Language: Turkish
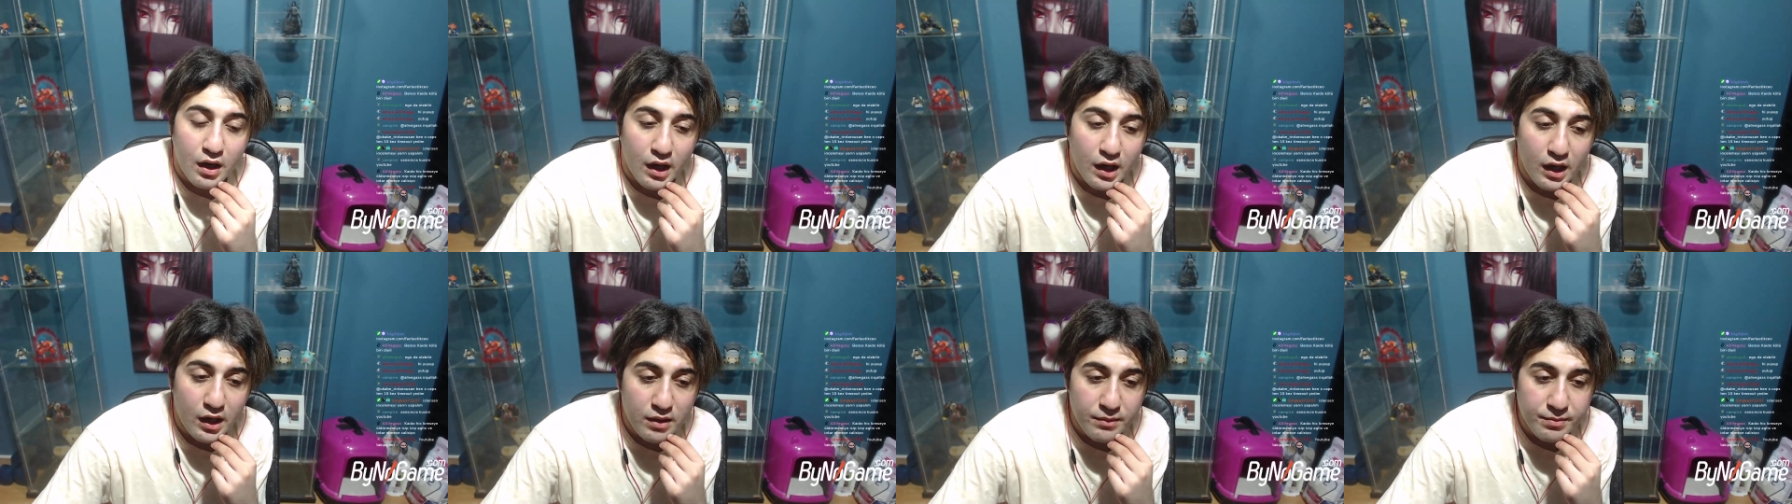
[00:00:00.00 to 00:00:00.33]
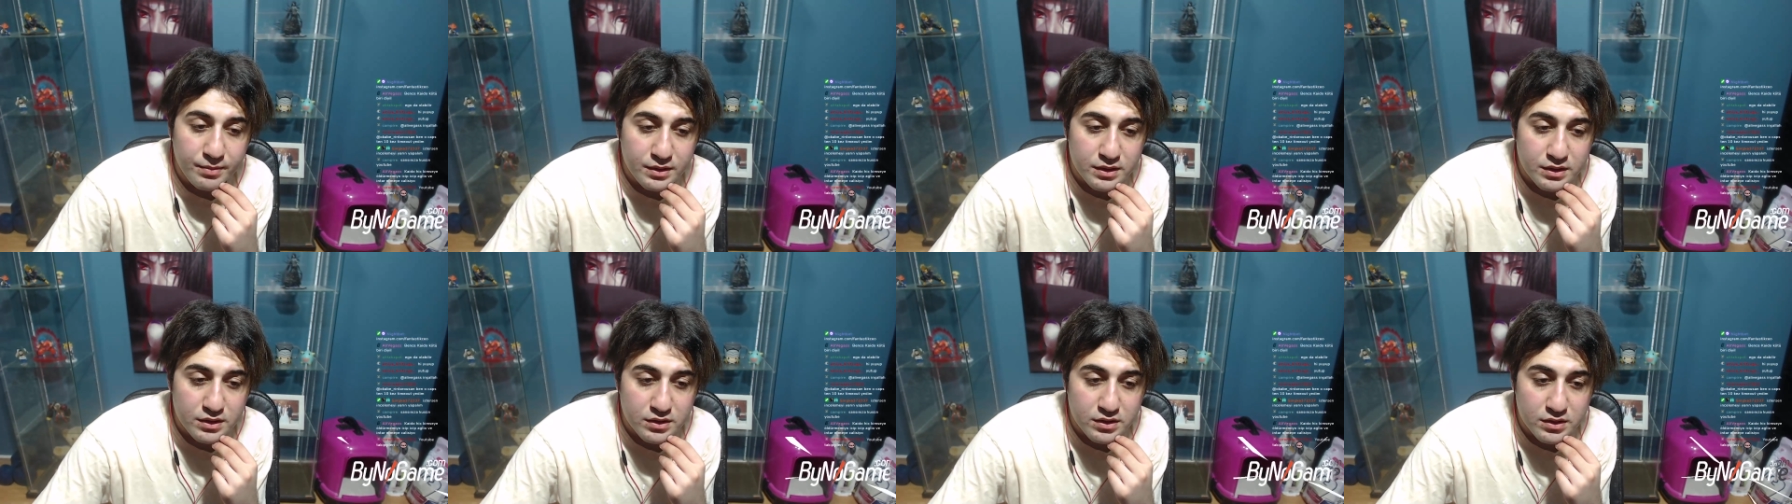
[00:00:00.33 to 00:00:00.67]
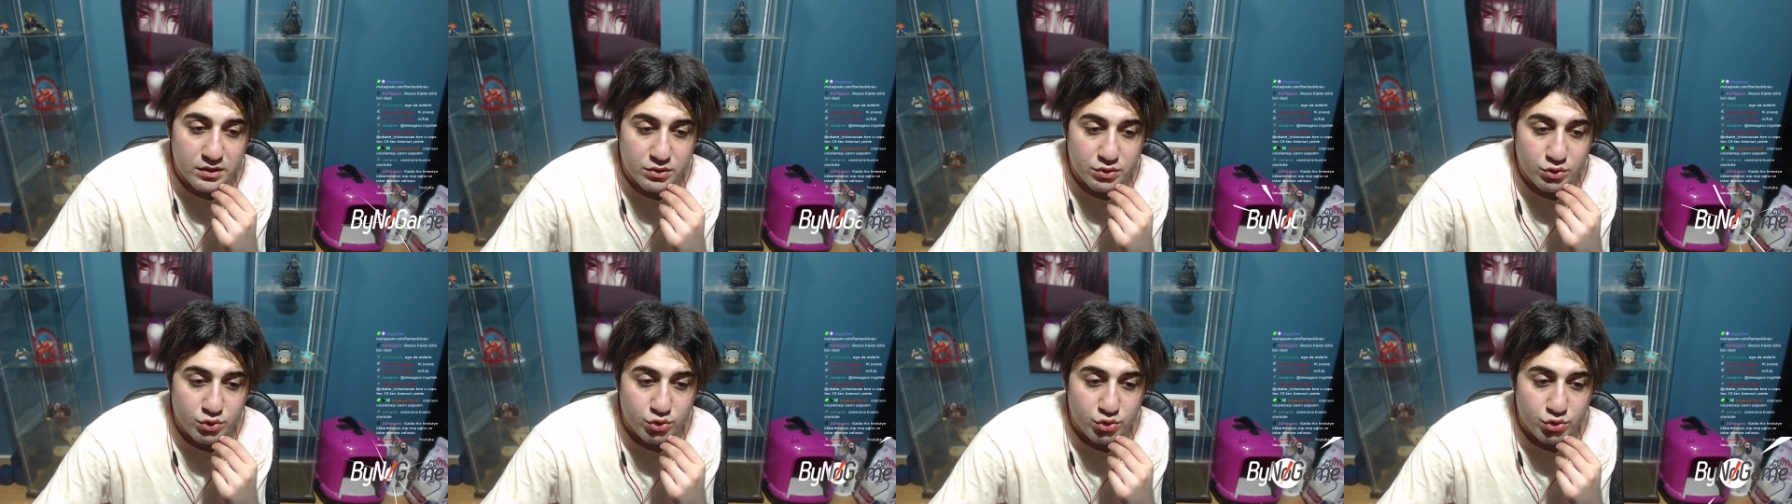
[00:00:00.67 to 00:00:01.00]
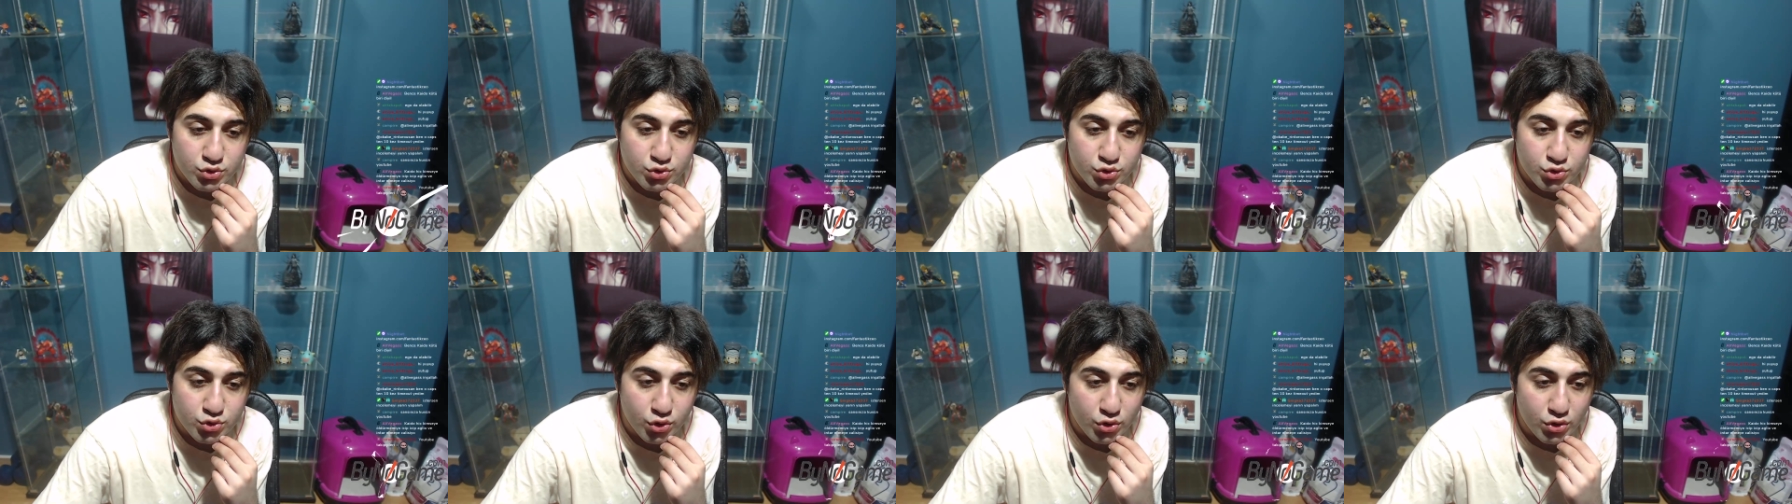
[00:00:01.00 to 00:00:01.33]
Abi
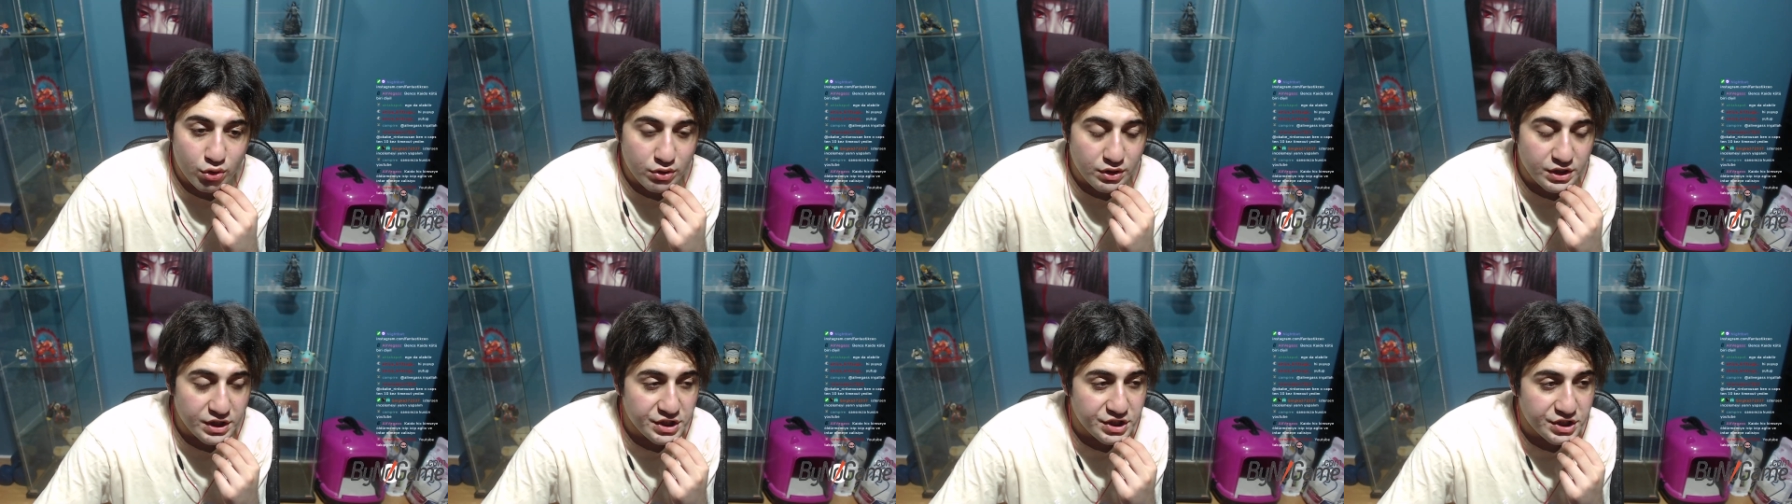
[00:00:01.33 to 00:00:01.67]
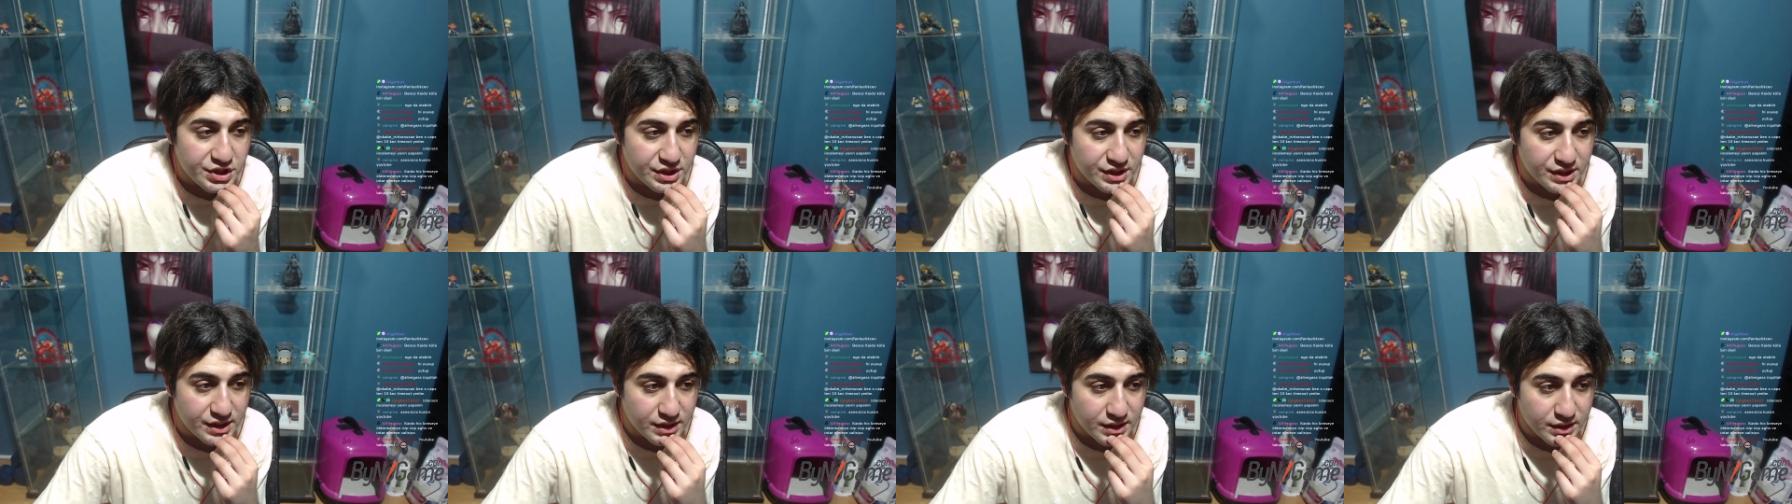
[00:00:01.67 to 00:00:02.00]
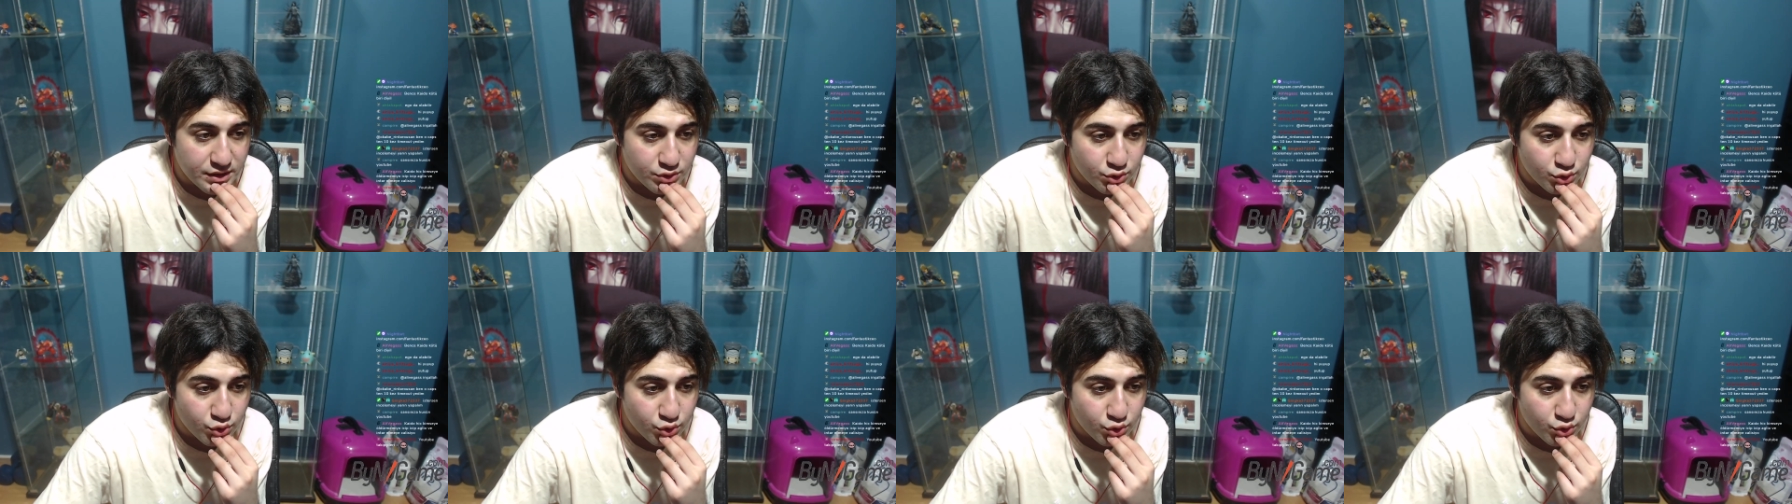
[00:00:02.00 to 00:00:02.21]
çoğu kişi